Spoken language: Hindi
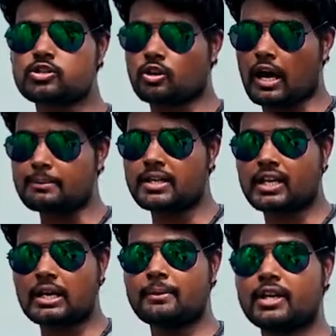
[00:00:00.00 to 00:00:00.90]
और आप देख
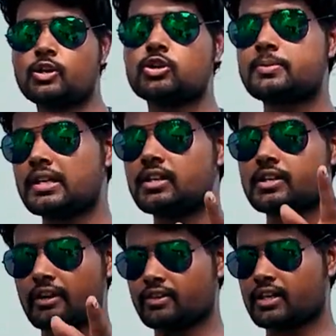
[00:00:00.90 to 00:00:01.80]
रहे हैं मेरा यूट्यूब चैनल
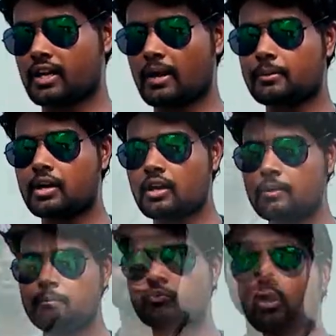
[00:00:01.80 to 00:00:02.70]
ट्रैवलिंग कैमरा
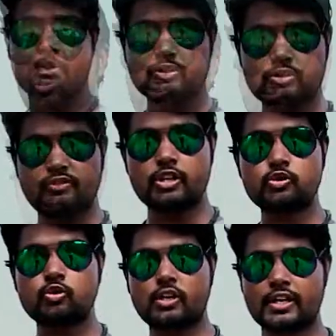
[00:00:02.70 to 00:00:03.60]
वीडियो
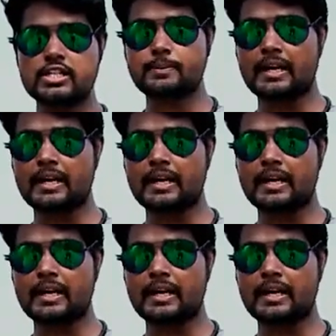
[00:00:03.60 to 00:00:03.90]
शुरू करने से